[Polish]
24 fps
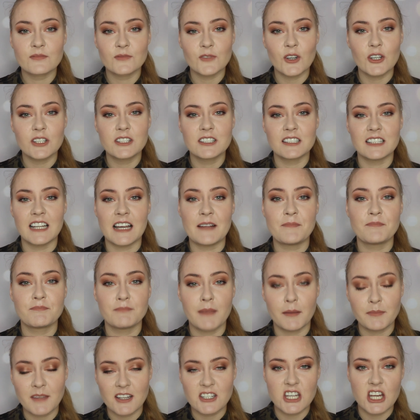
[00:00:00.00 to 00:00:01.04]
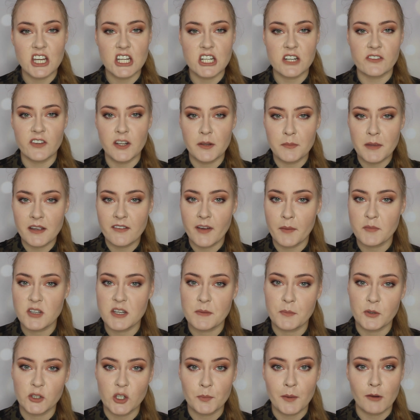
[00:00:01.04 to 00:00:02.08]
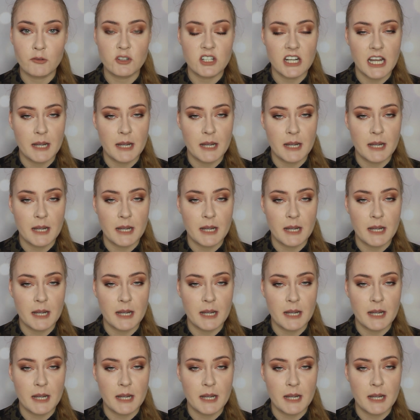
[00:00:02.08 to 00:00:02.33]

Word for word: No i tyle. Mam nadzieję, że filmik Wam się podobał,